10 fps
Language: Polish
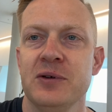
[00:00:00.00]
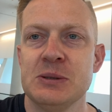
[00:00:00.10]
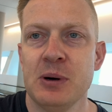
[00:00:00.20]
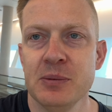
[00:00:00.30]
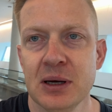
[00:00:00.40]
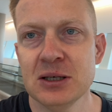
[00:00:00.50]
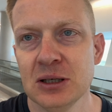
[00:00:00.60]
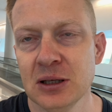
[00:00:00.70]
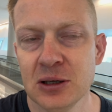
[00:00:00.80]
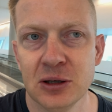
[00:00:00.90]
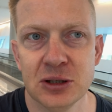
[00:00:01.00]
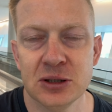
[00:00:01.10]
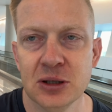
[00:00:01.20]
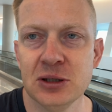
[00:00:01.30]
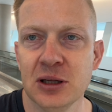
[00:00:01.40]
Wspomnę jeszcze tylko o
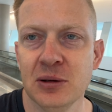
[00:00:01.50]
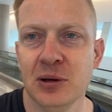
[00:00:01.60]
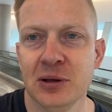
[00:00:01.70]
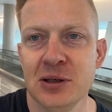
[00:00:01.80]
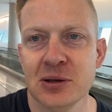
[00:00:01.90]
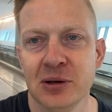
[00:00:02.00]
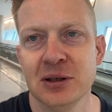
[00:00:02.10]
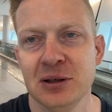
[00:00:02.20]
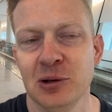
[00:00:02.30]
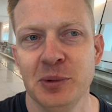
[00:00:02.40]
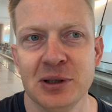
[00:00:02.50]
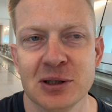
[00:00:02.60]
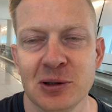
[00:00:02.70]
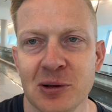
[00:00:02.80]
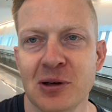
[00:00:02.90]
czystości na tym lotnisku. Jeśli lubicie
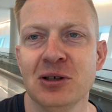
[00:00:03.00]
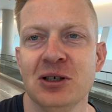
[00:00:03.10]
schludność,